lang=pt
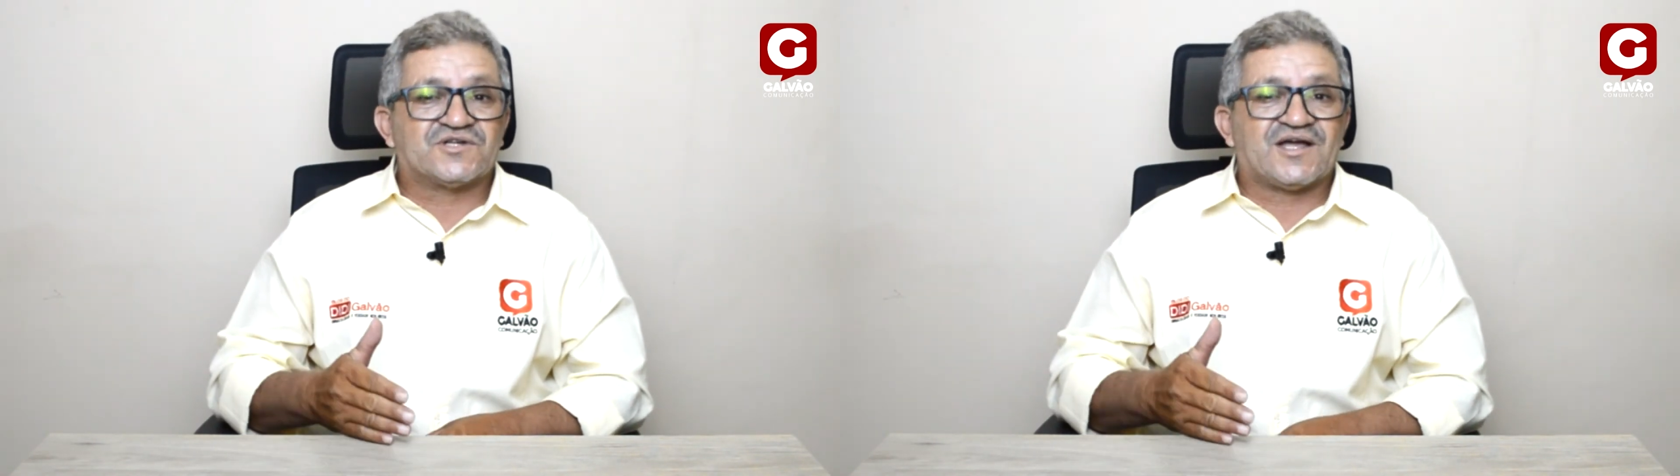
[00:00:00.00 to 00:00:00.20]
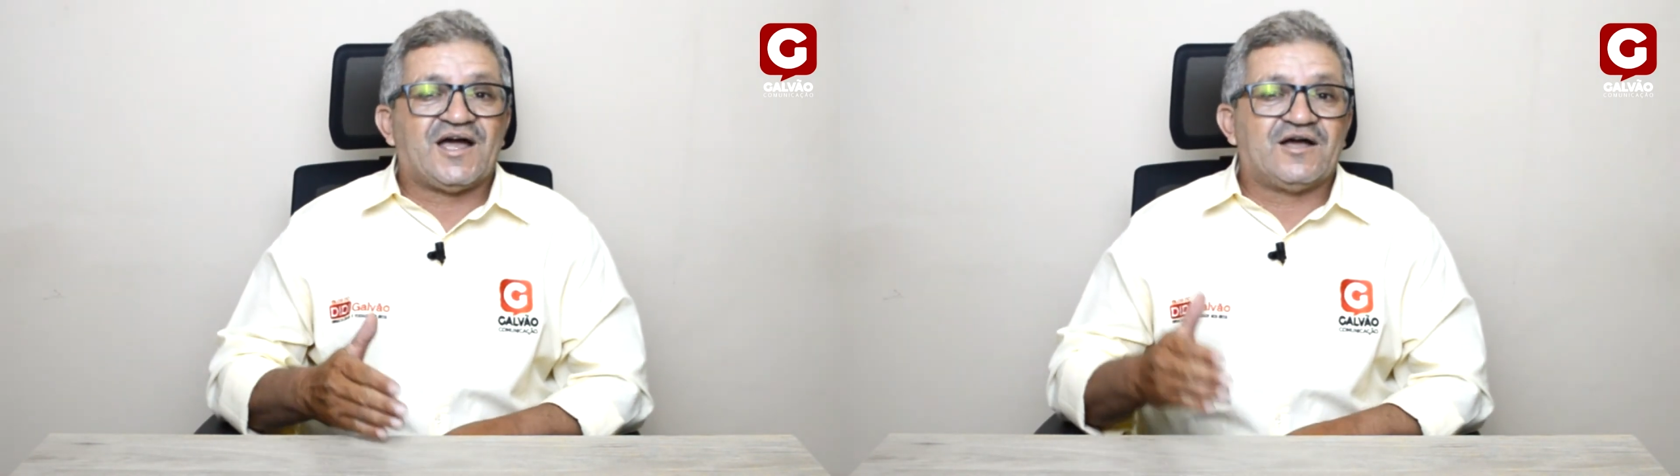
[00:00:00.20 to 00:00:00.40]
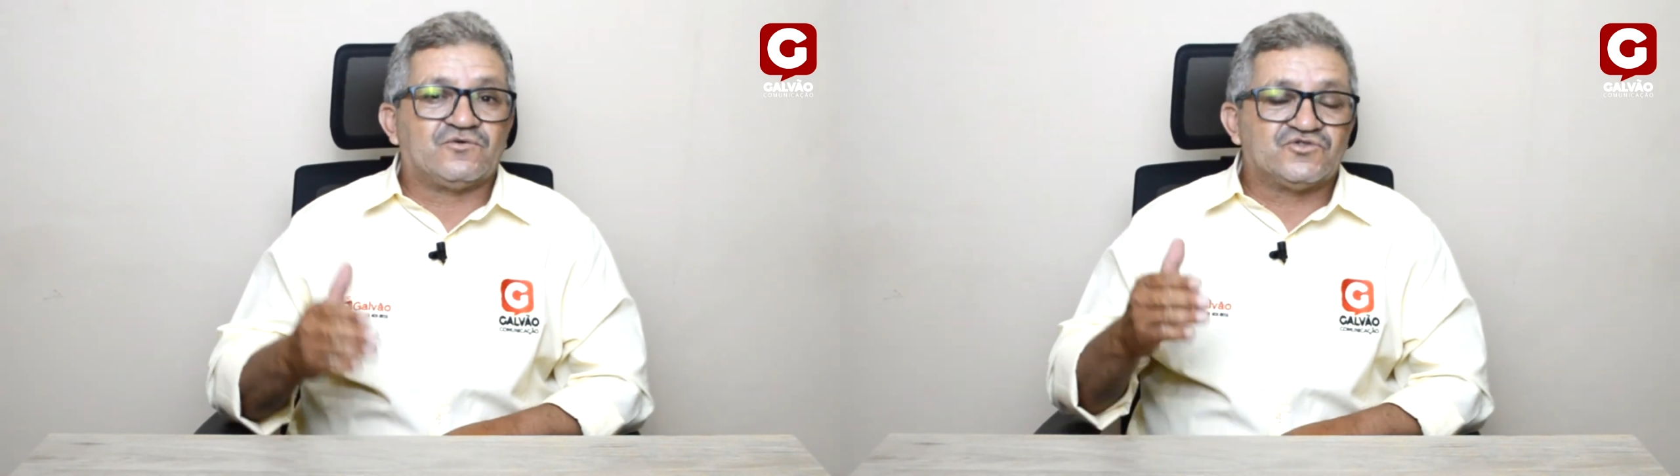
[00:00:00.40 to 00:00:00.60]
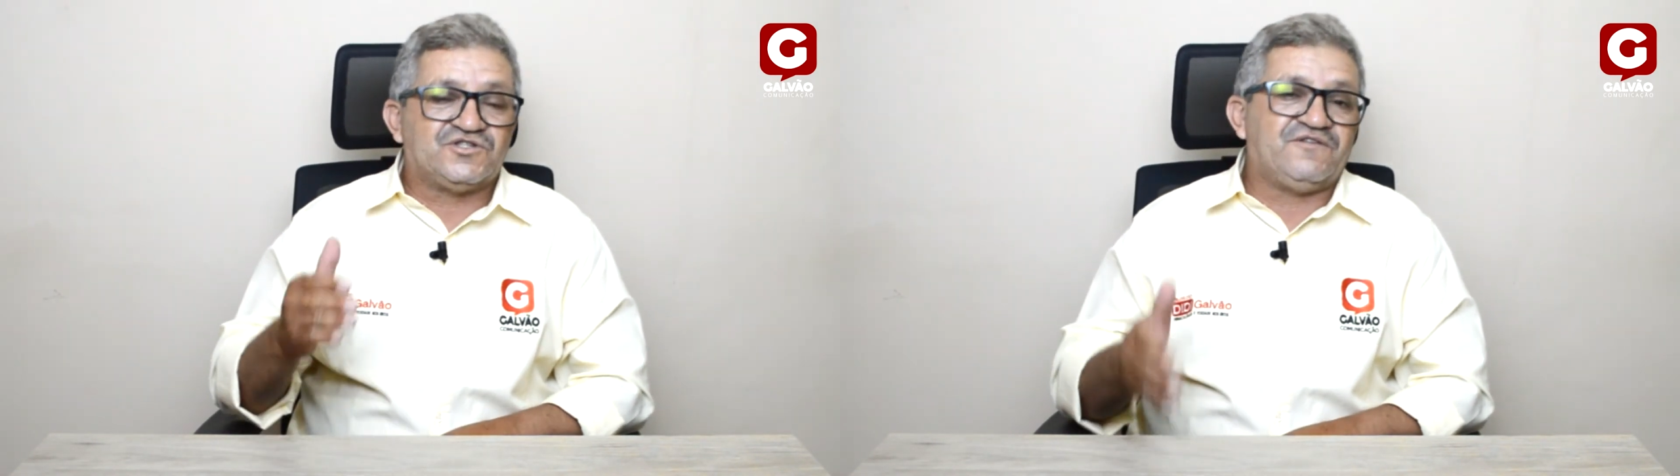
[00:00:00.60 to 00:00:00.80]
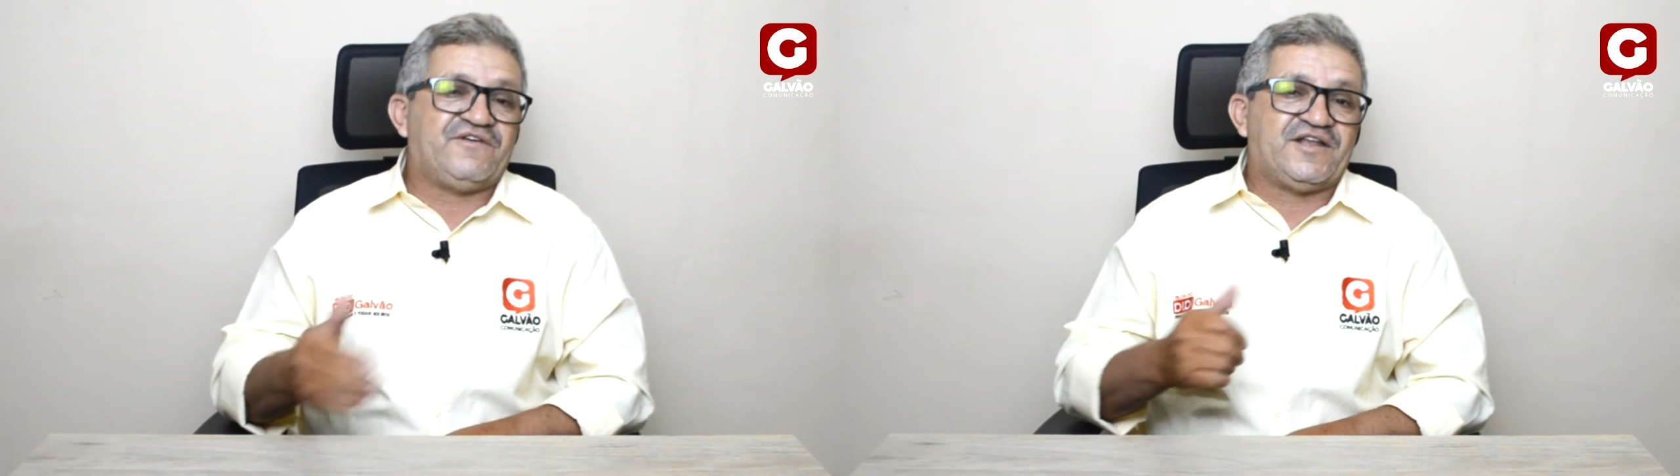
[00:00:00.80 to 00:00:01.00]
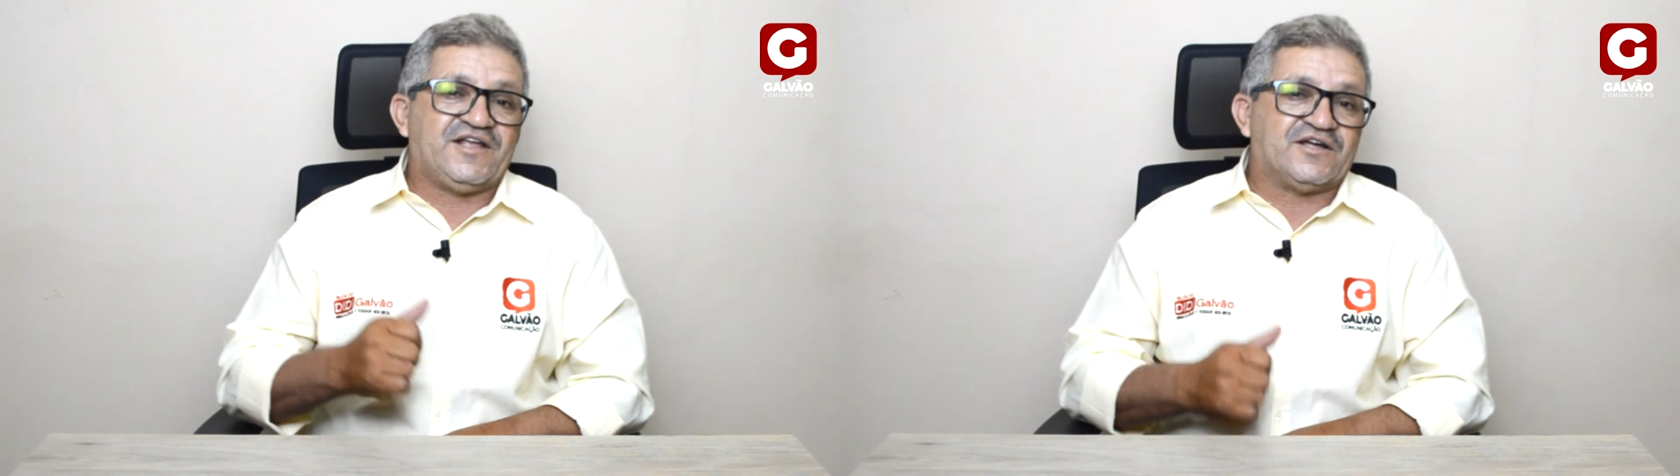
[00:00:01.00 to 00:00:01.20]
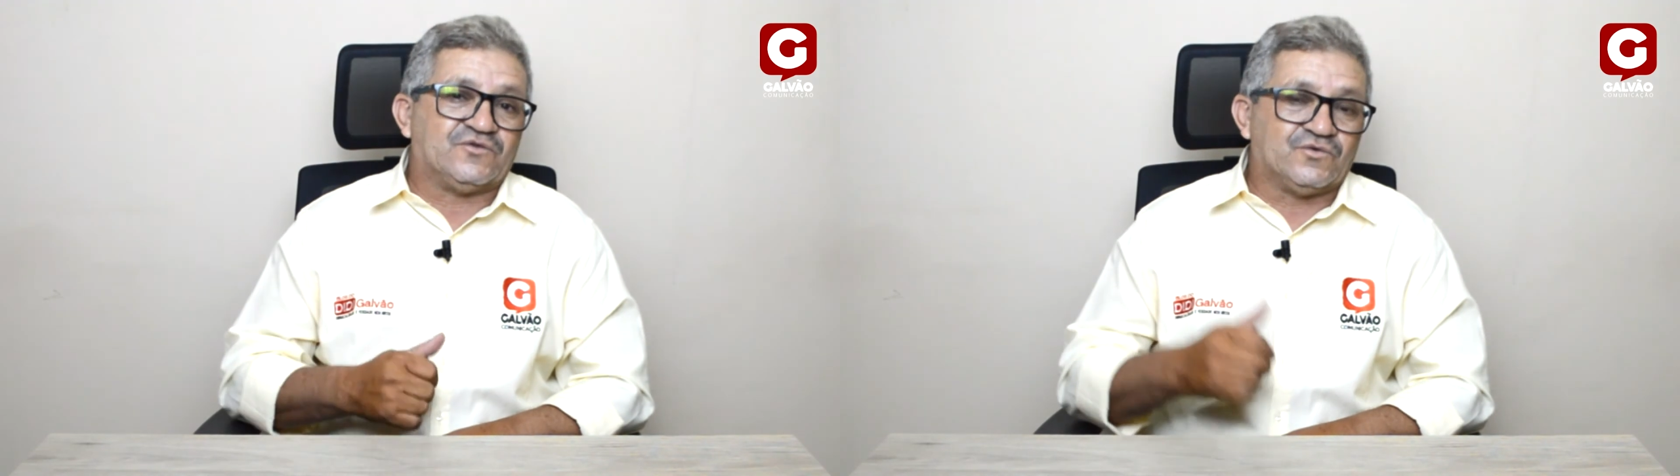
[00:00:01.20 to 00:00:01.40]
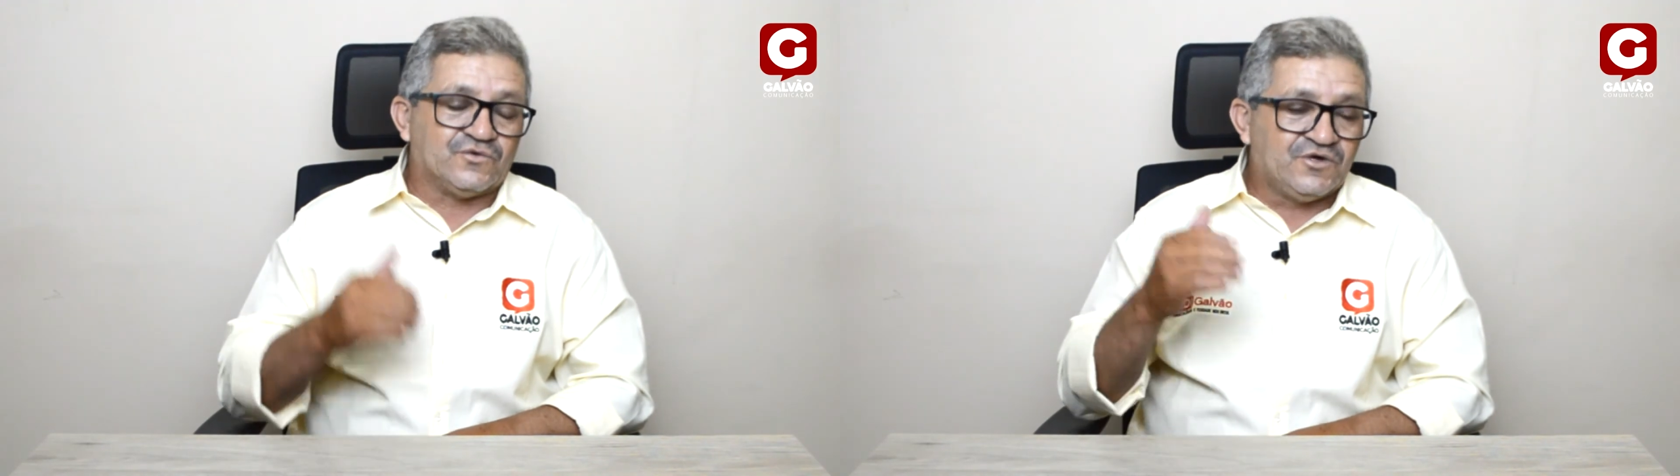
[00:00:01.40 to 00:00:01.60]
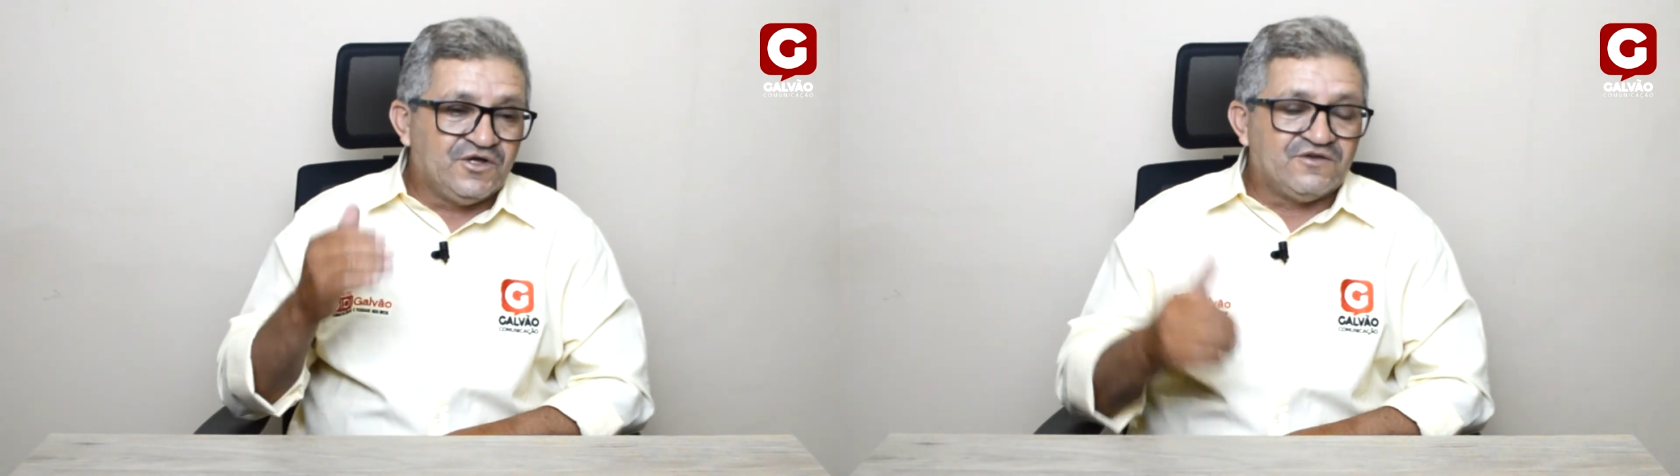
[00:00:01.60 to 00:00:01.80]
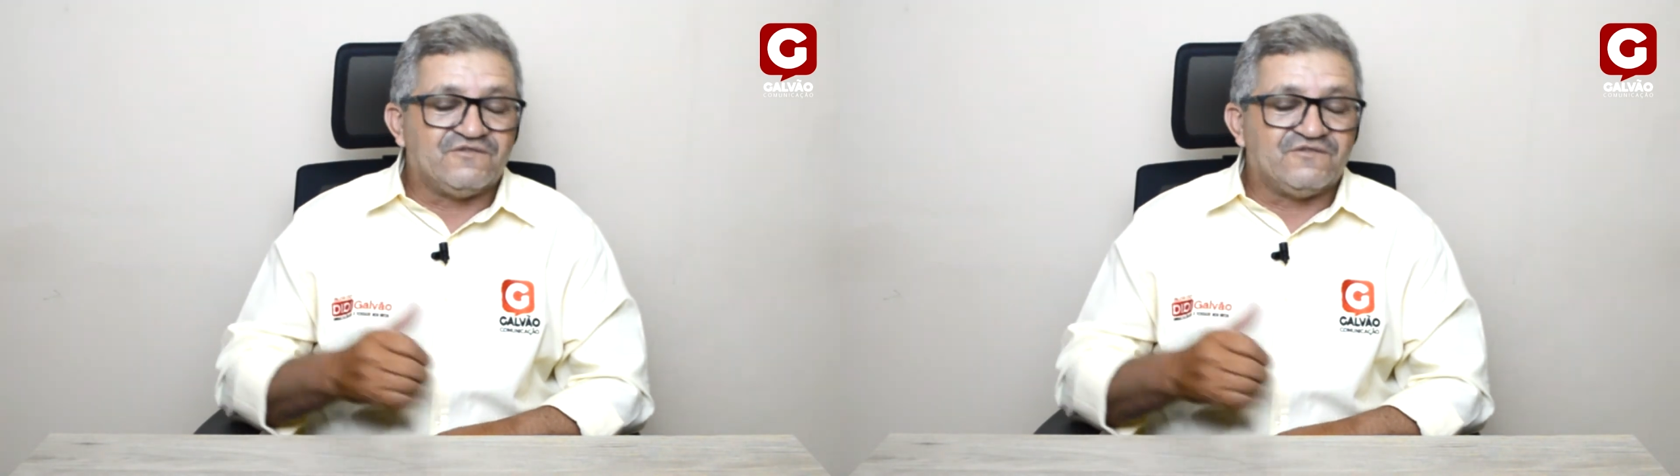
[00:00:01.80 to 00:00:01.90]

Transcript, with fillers: cargos de vereador,